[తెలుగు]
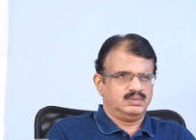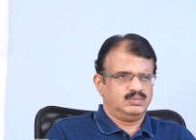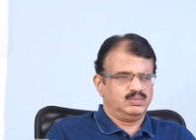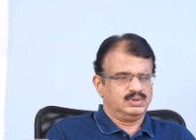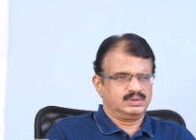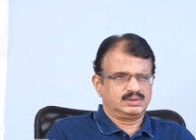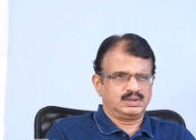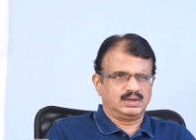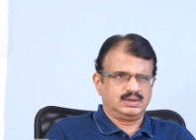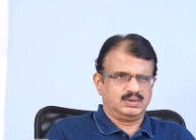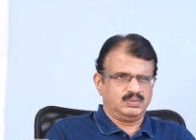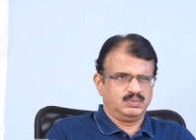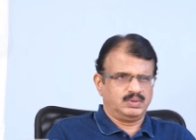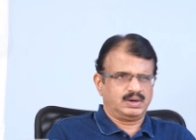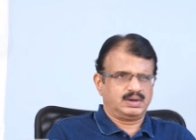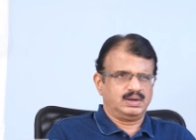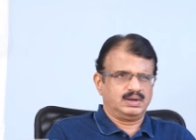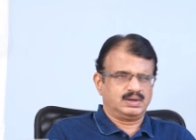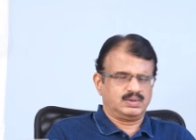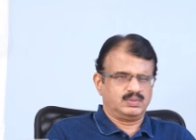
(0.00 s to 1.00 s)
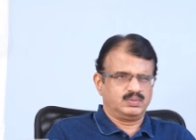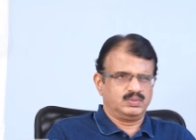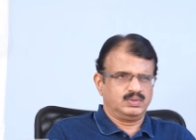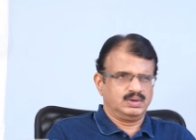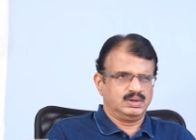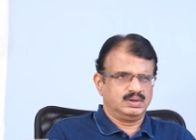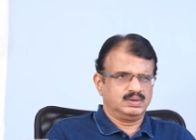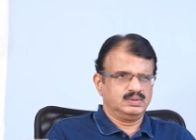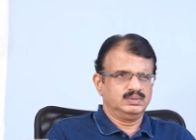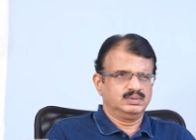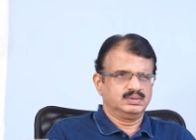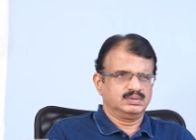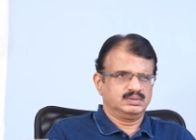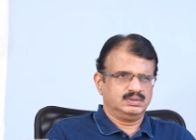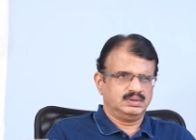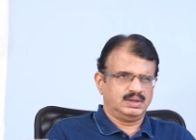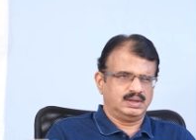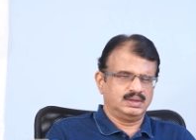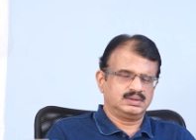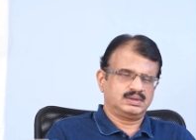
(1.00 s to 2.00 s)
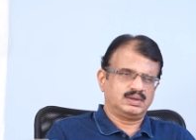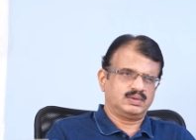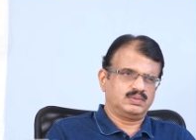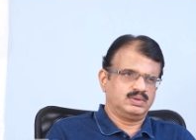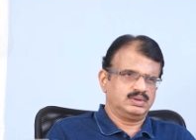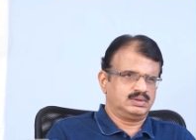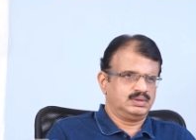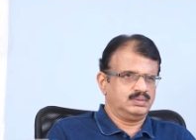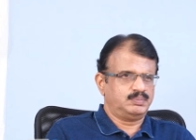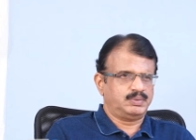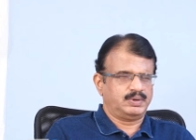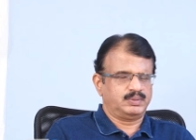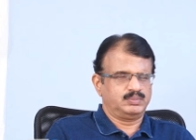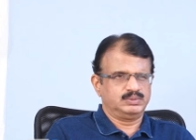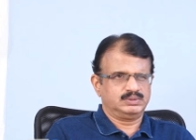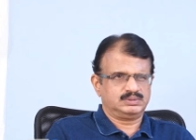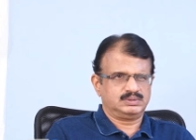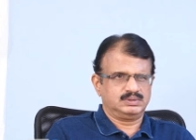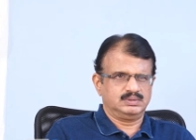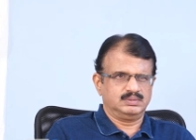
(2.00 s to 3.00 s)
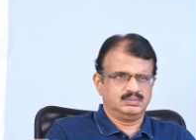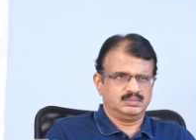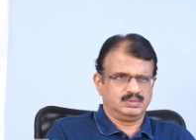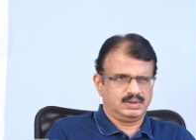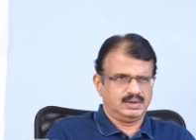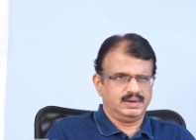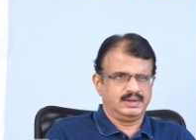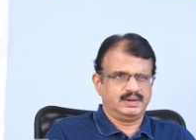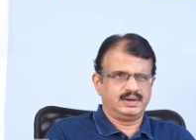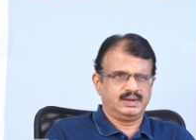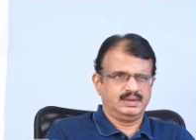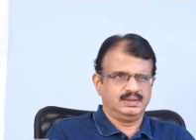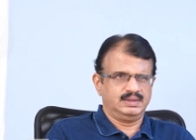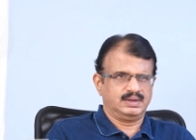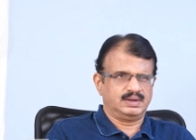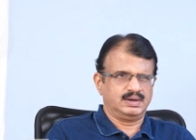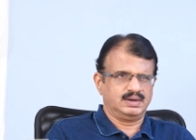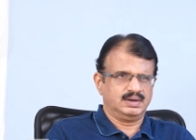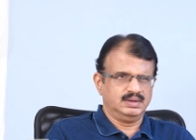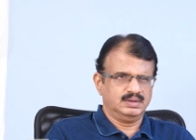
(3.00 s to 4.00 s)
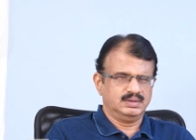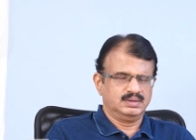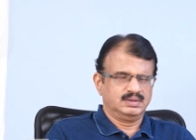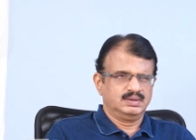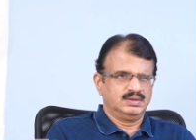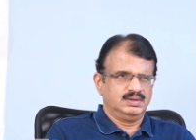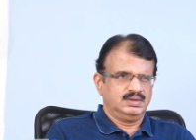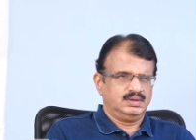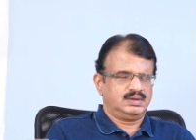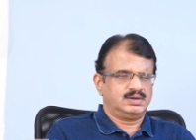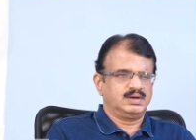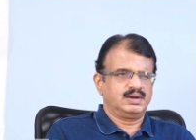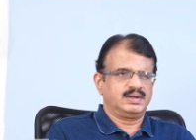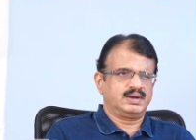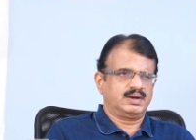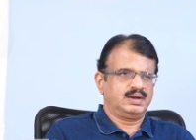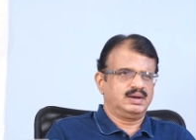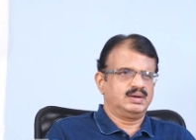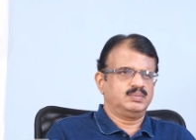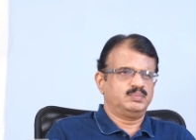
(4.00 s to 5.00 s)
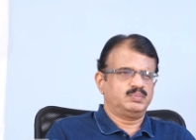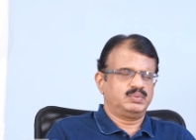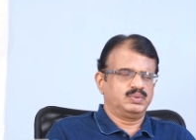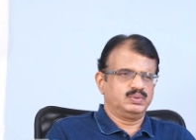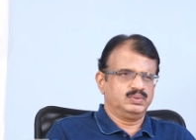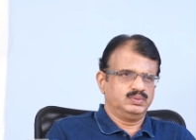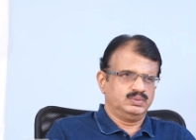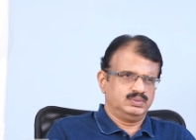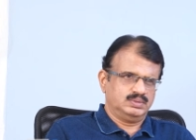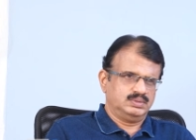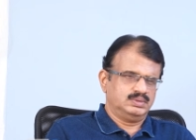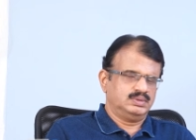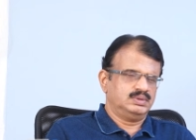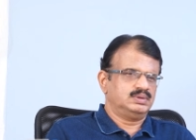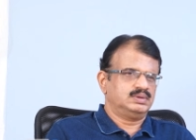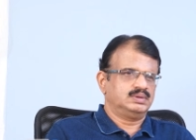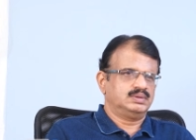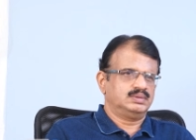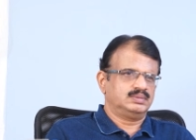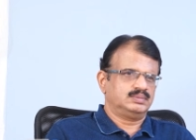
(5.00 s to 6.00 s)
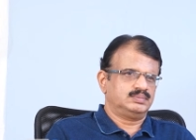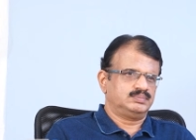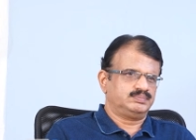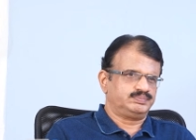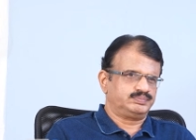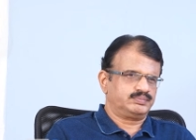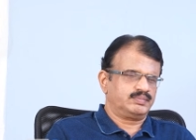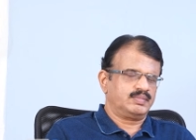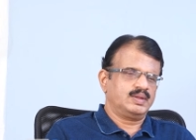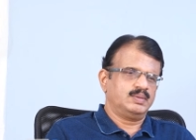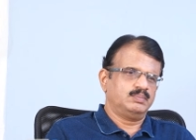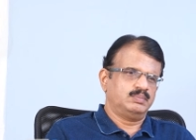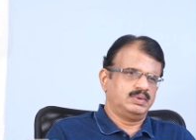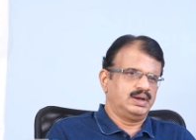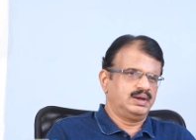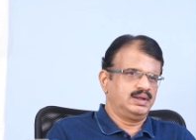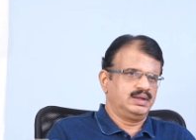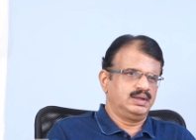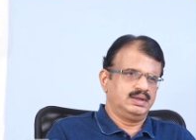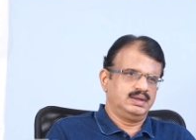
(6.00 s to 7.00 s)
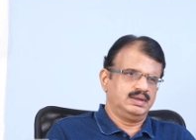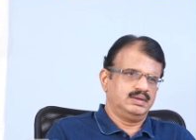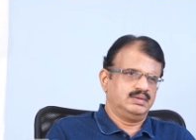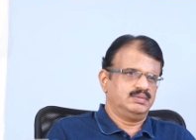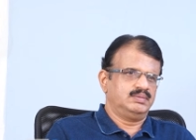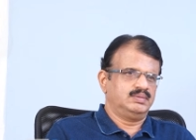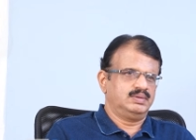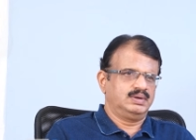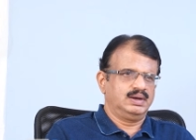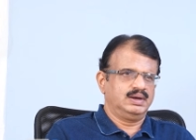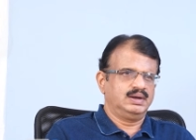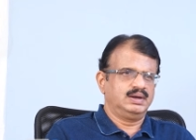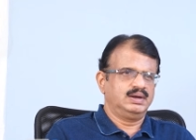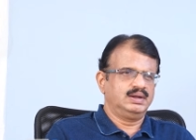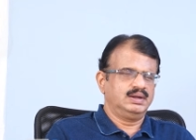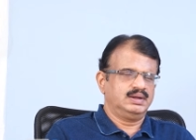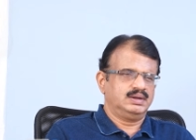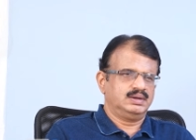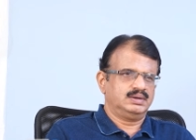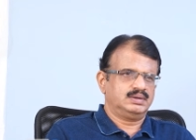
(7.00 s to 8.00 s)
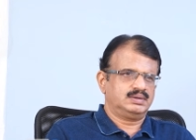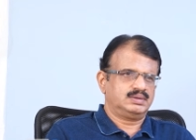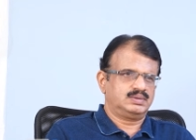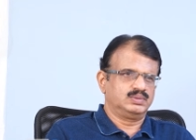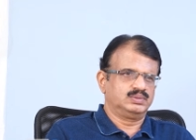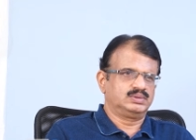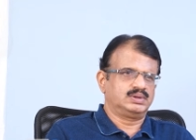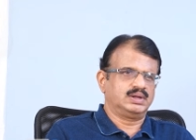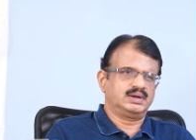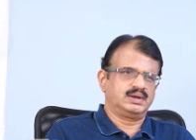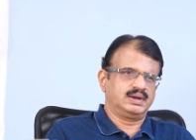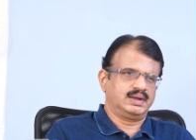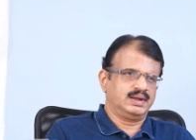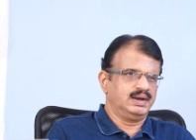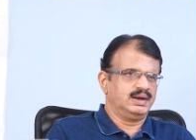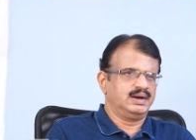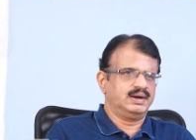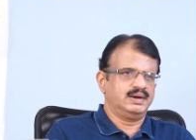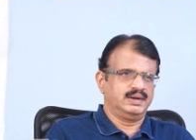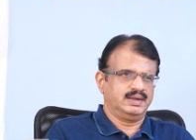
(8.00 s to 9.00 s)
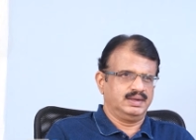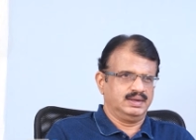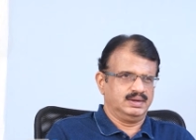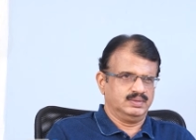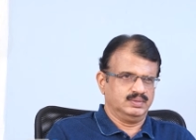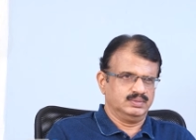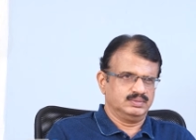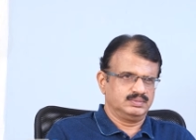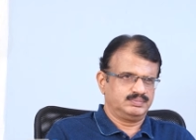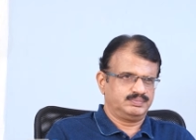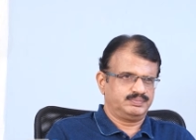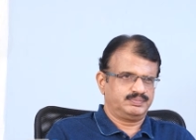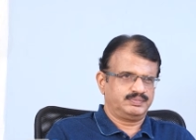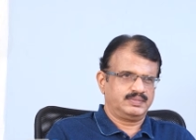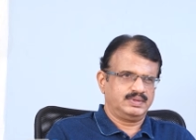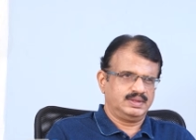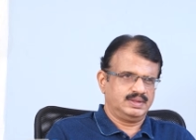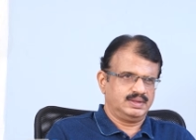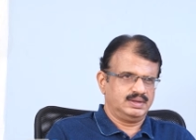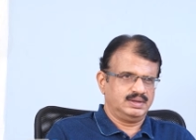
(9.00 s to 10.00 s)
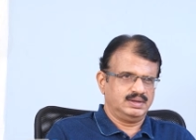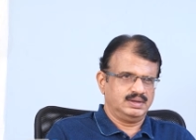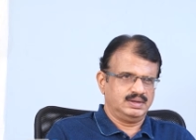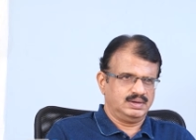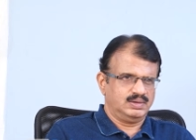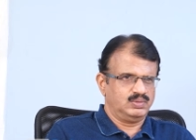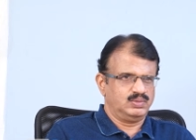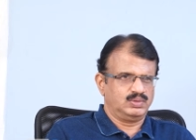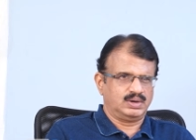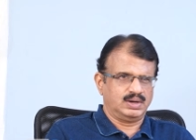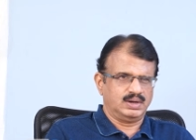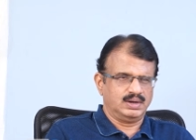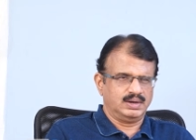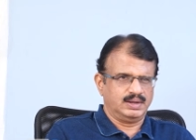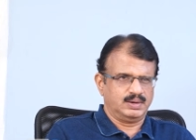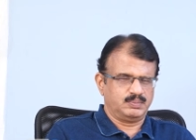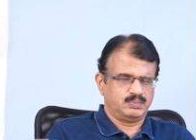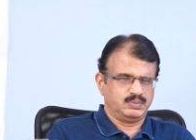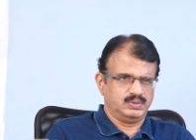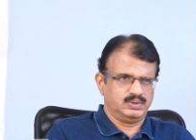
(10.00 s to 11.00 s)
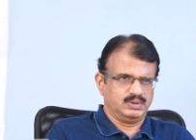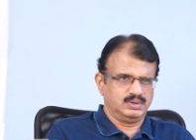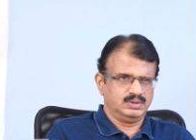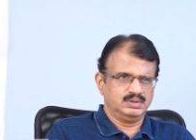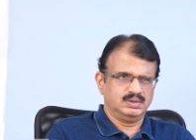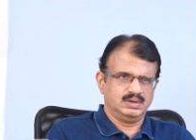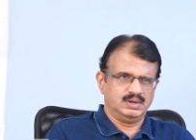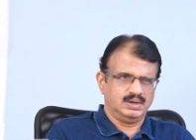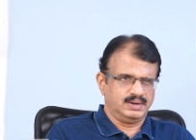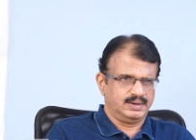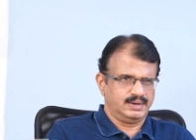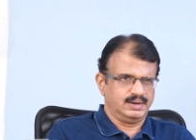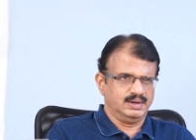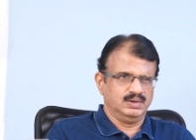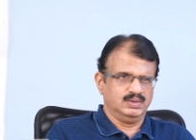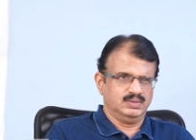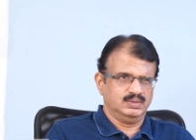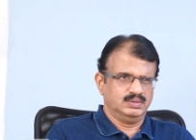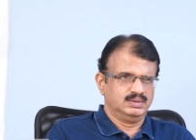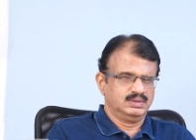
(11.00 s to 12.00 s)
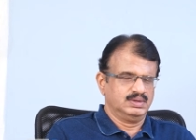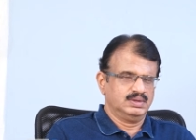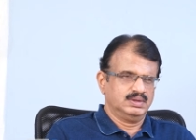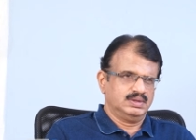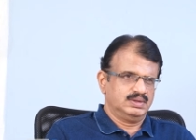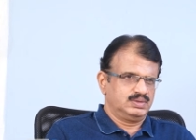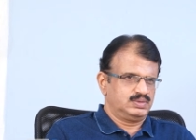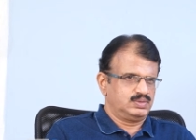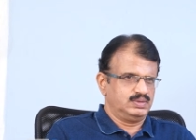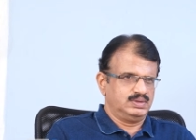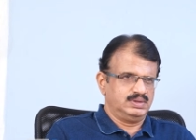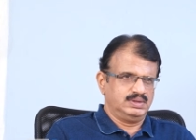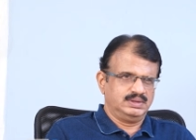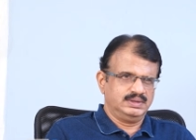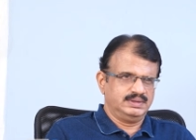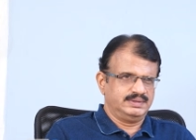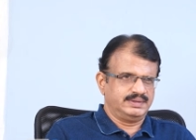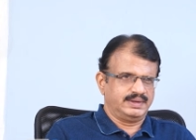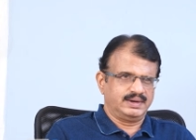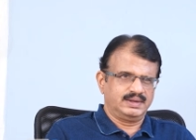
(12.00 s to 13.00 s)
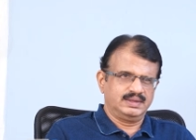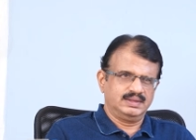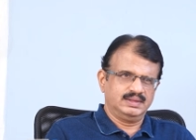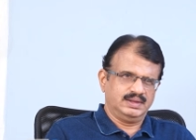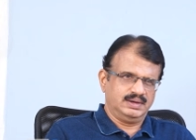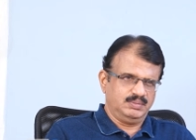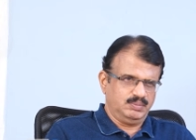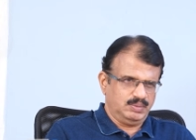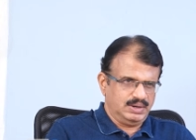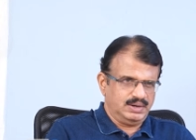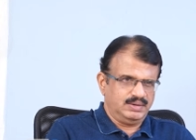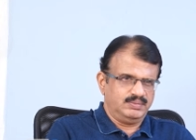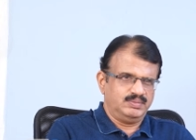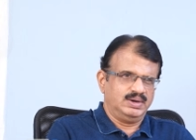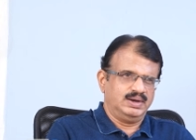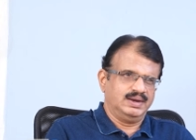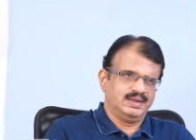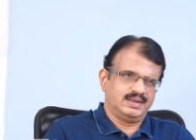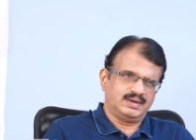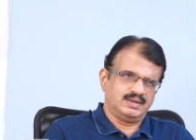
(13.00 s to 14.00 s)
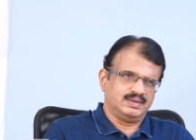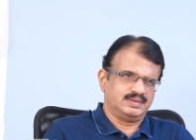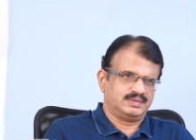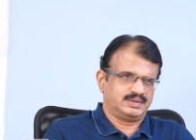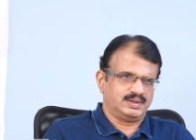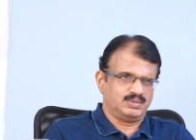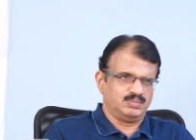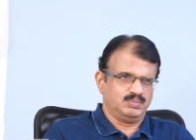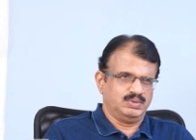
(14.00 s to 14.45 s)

వన్ థర్టీ వరకు అక్కడ ఉన్నారు దాని తర్వాత పర్మిషన్ క్లియర్ అయింది ఇక్కడ క్లియర్ అయినప్పుడు మళ్ళీ వీళ్ళు వెళ్ళి టూ థర్టీకి ల్యాండ్ అయ్యారు లోటాన్ ఎయిర్పోర్ట్ లండన్లో సో ఇది జరిగిందని మళ్ళీ వీళ్ళే రాస్తారు